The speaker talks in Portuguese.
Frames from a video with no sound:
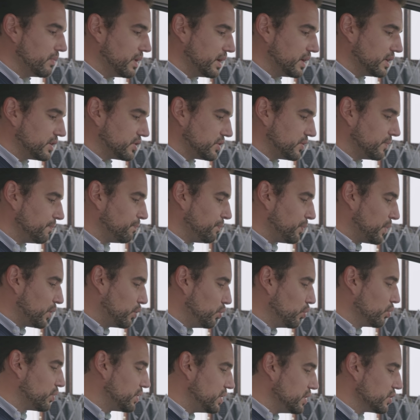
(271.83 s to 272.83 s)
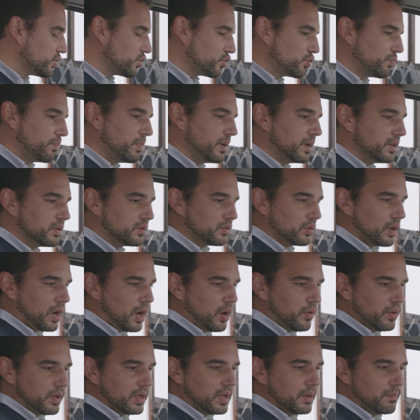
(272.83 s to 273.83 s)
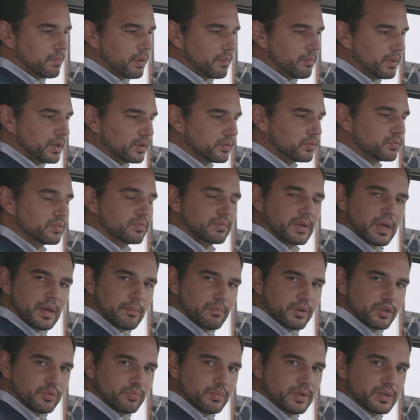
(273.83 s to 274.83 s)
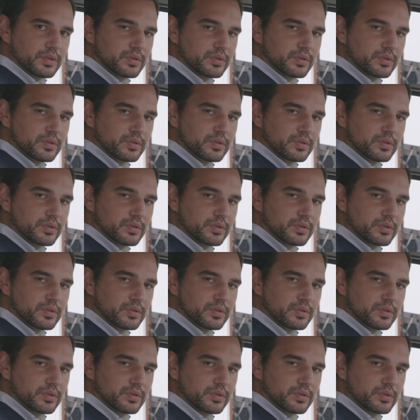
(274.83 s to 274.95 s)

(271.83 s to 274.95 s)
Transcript: Mas no que diz respeito ao equipamento, é mesmo